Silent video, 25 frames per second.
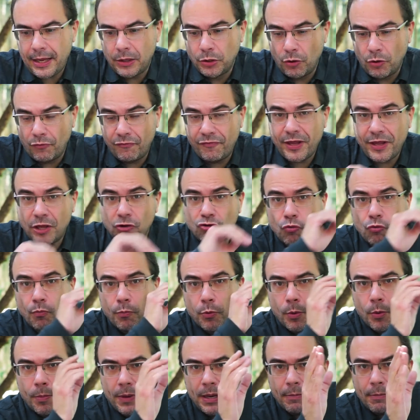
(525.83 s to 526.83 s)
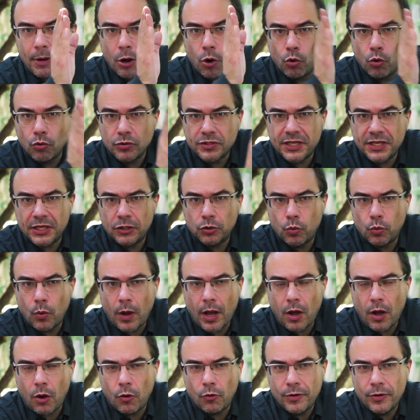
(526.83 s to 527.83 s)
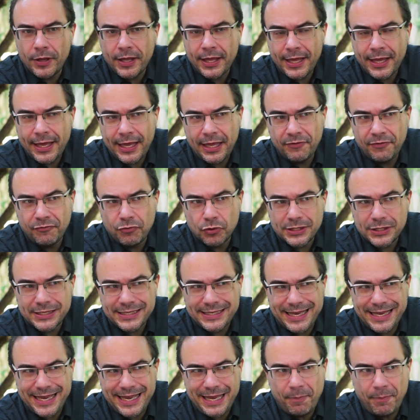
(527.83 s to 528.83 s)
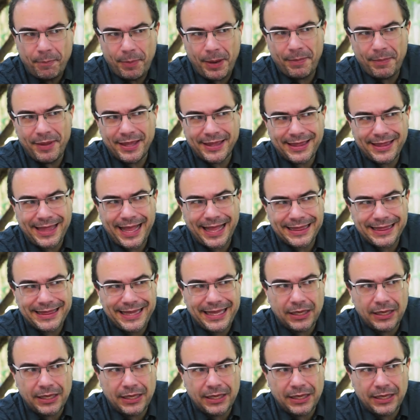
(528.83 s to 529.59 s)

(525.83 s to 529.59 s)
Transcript: Eu não vejo um problema conceitual em você implementar